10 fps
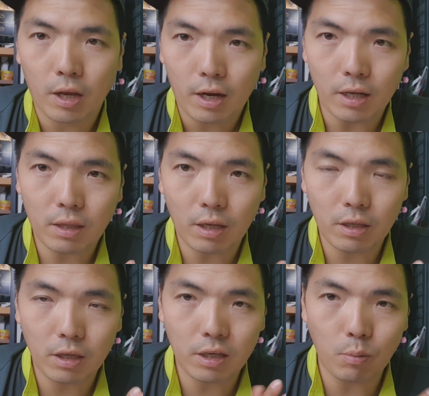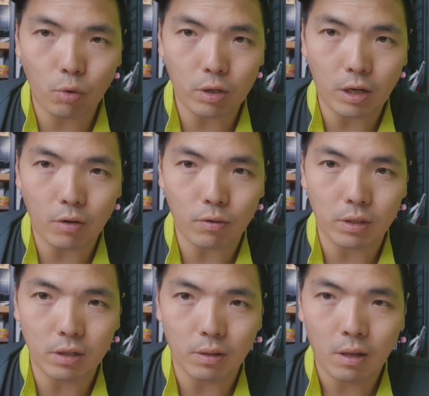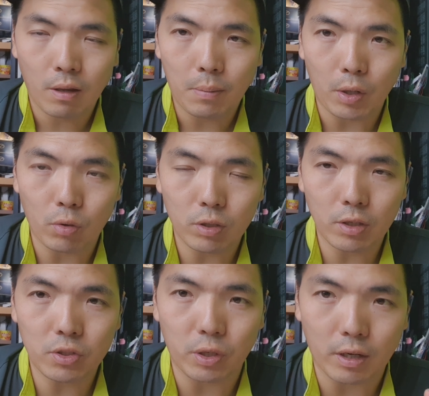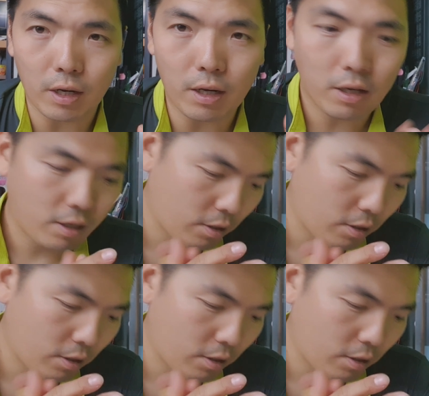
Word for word: 핫한 인기몰이를 하고 있는 바로 그런 저가